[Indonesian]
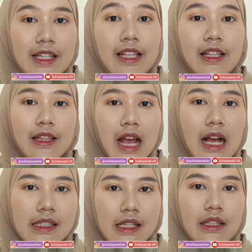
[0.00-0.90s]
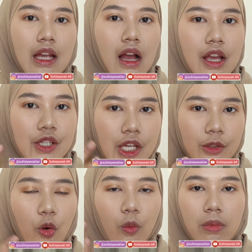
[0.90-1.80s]
jadi ini dia hasilnya
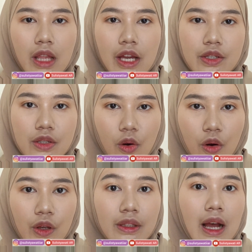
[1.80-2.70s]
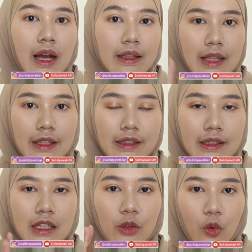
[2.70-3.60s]
eyeshadow, blush on, highlighter,
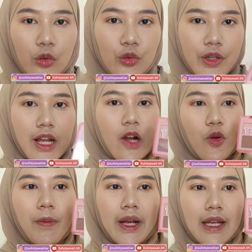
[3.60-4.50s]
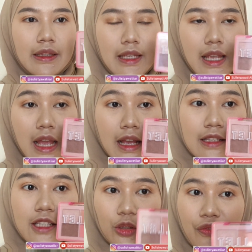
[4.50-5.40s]
dan contour yang aku pakai di
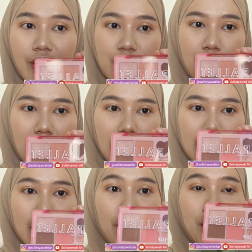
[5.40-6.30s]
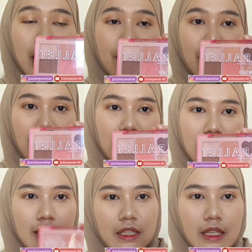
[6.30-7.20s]
satu face palette-nya Pink Flash
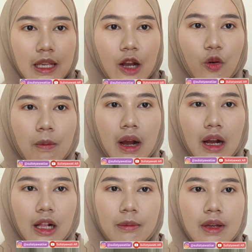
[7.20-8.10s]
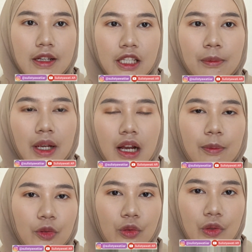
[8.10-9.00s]
ini. Aku bakal beresin
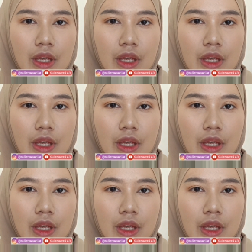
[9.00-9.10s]
makeup dulu